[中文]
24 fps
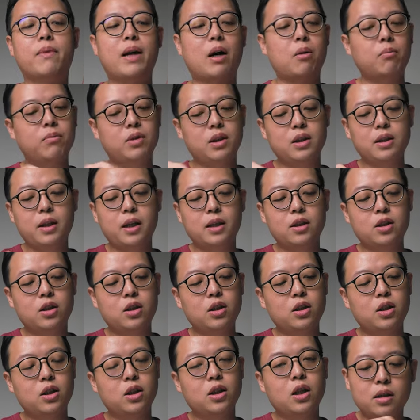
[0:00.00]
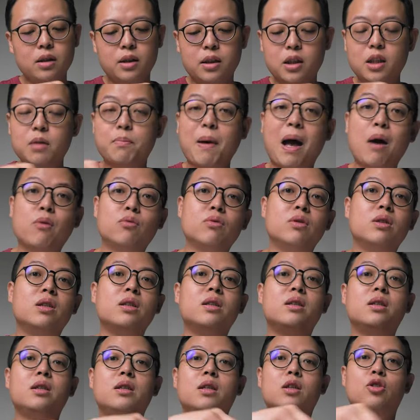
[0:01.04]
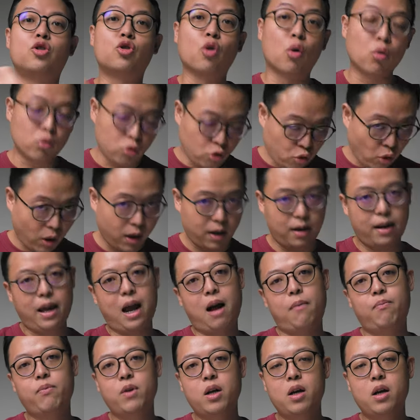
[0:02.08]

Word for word: 那我们今天是四百五十 C C 的总水量，